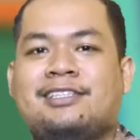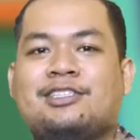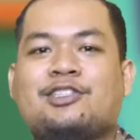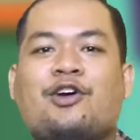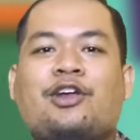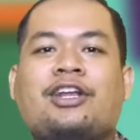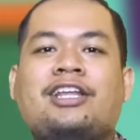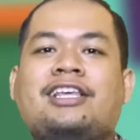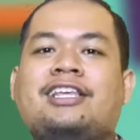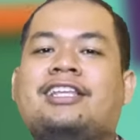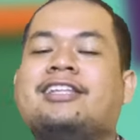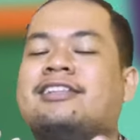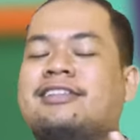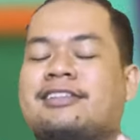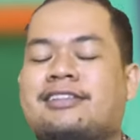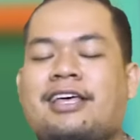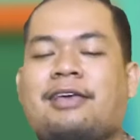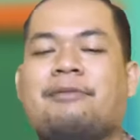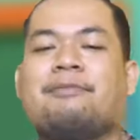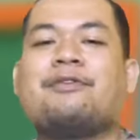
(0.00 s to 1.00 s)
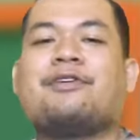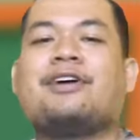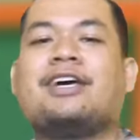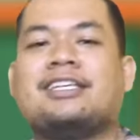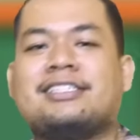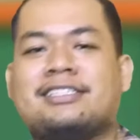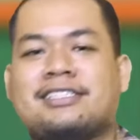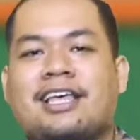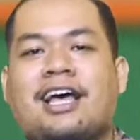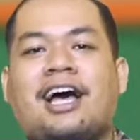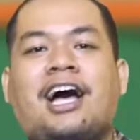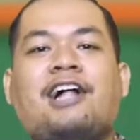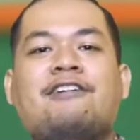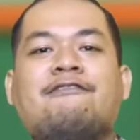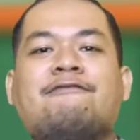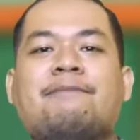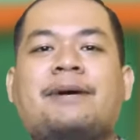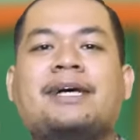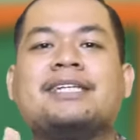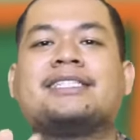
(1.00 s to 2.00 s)
Sorry, typo guys.
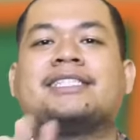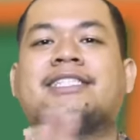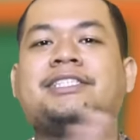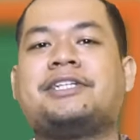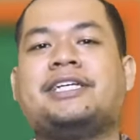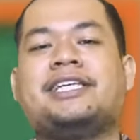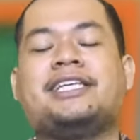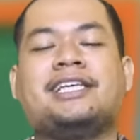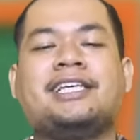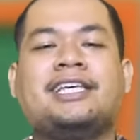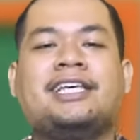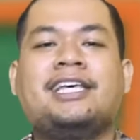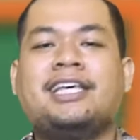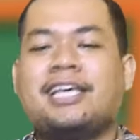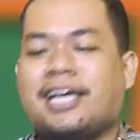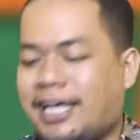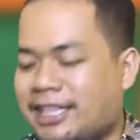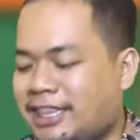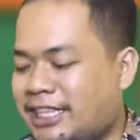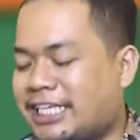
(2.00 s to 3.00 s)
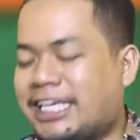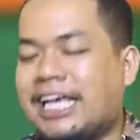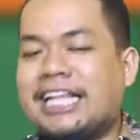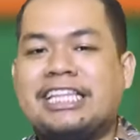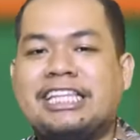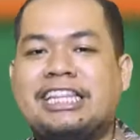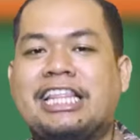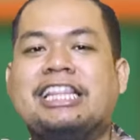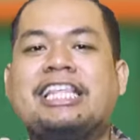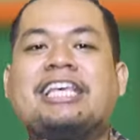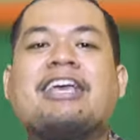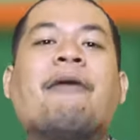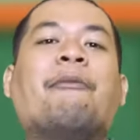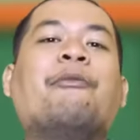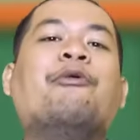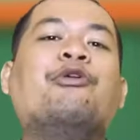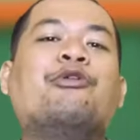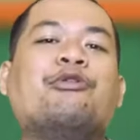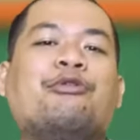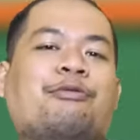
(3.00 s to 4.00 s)
Half past three kan
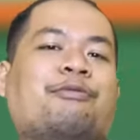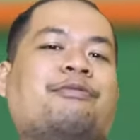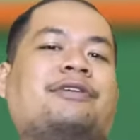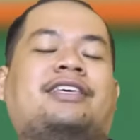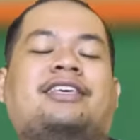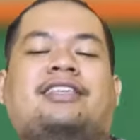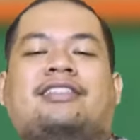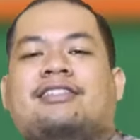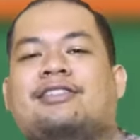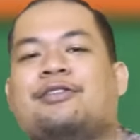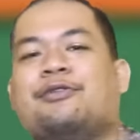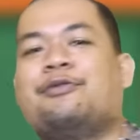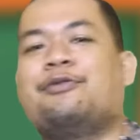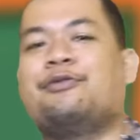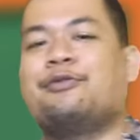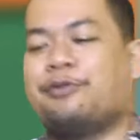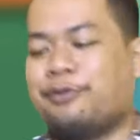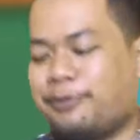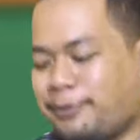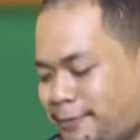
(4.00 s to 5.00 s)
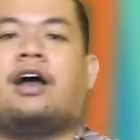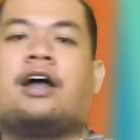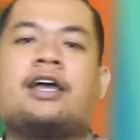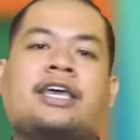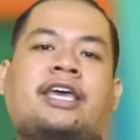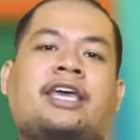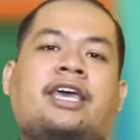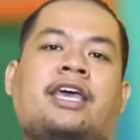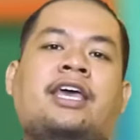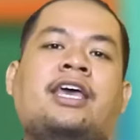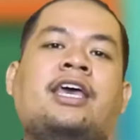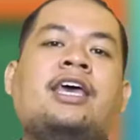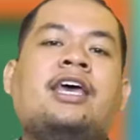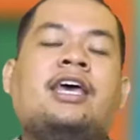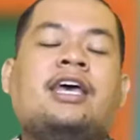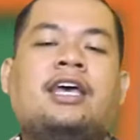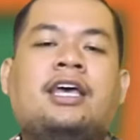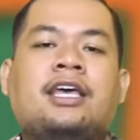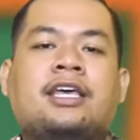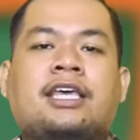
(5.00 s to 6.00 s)
puluh gitu. Oke, okay,
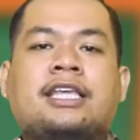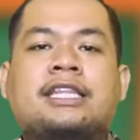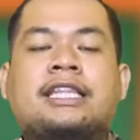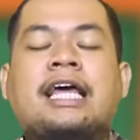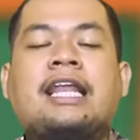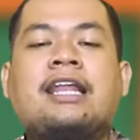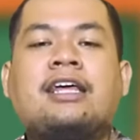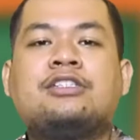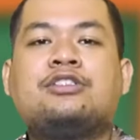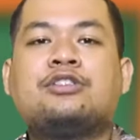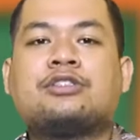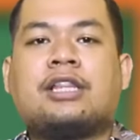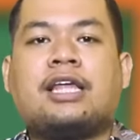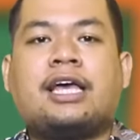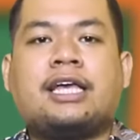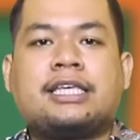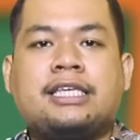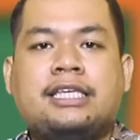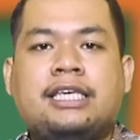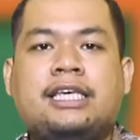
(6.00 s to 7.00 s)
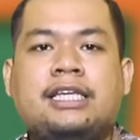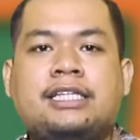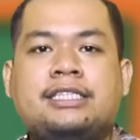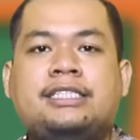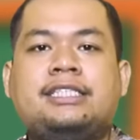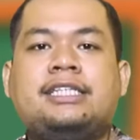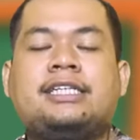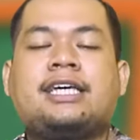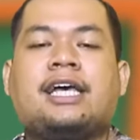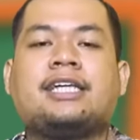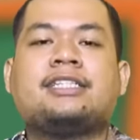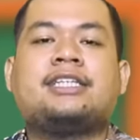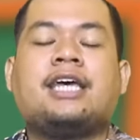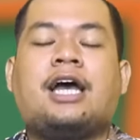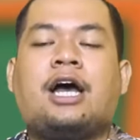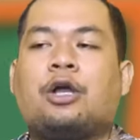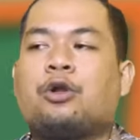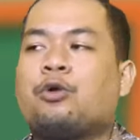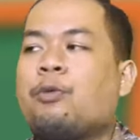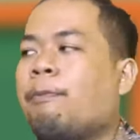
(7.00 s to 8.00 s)
kita lanjut lagi jika
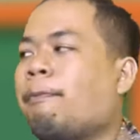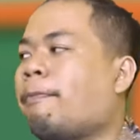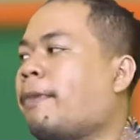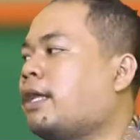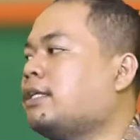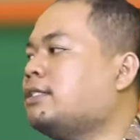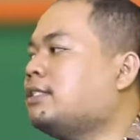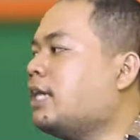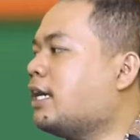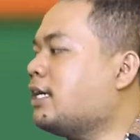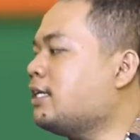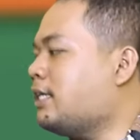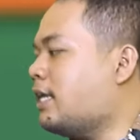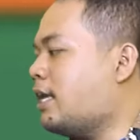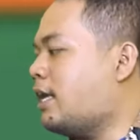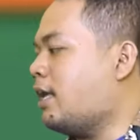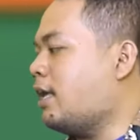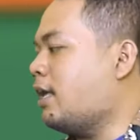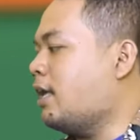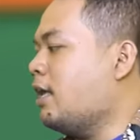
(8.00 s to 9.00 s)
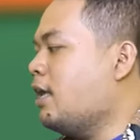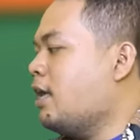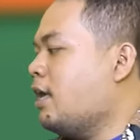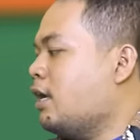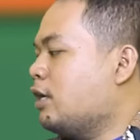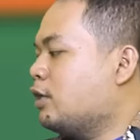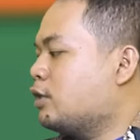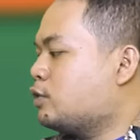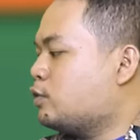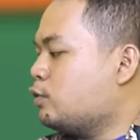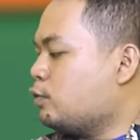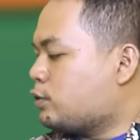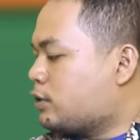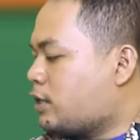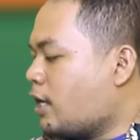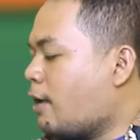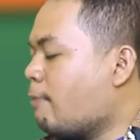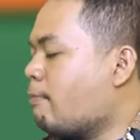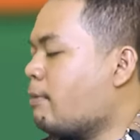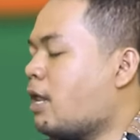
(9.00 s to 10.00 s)
jarum panjangnya
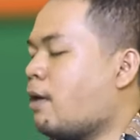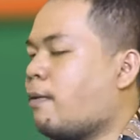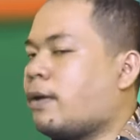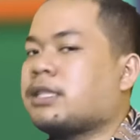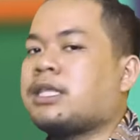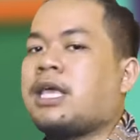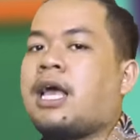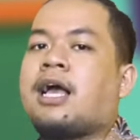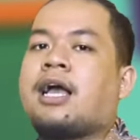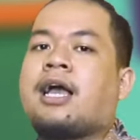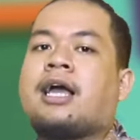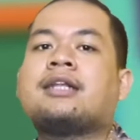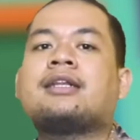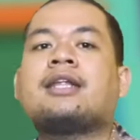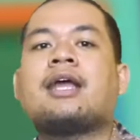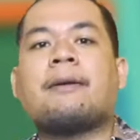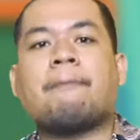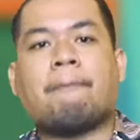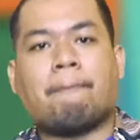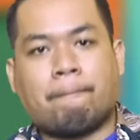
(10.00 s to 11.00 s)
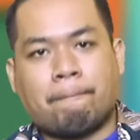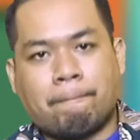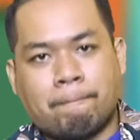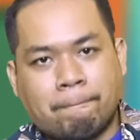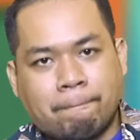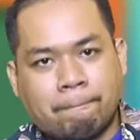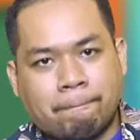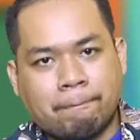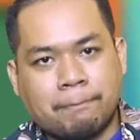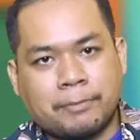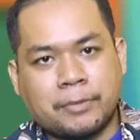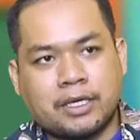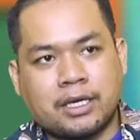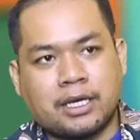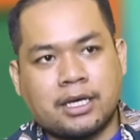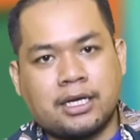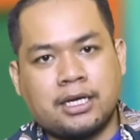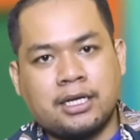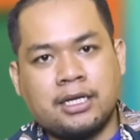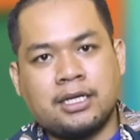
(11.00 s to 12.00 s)
sudah melewati angka 6
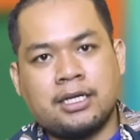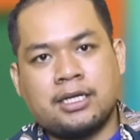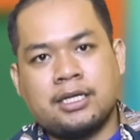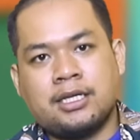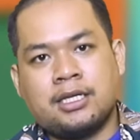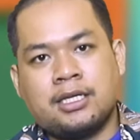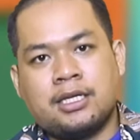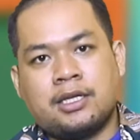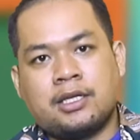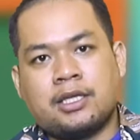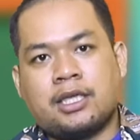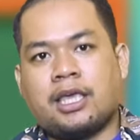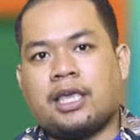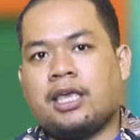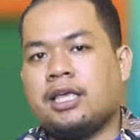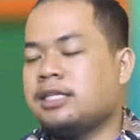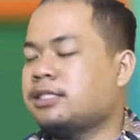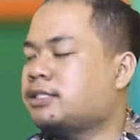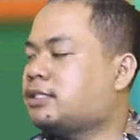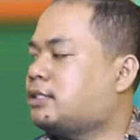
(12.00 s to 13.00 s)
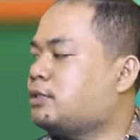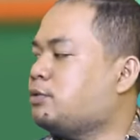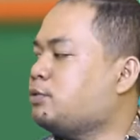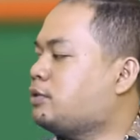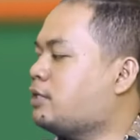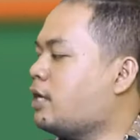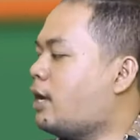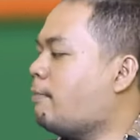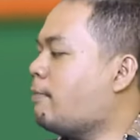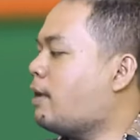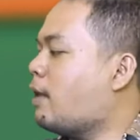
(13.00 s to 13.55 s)
ya. Oke, okay, sudah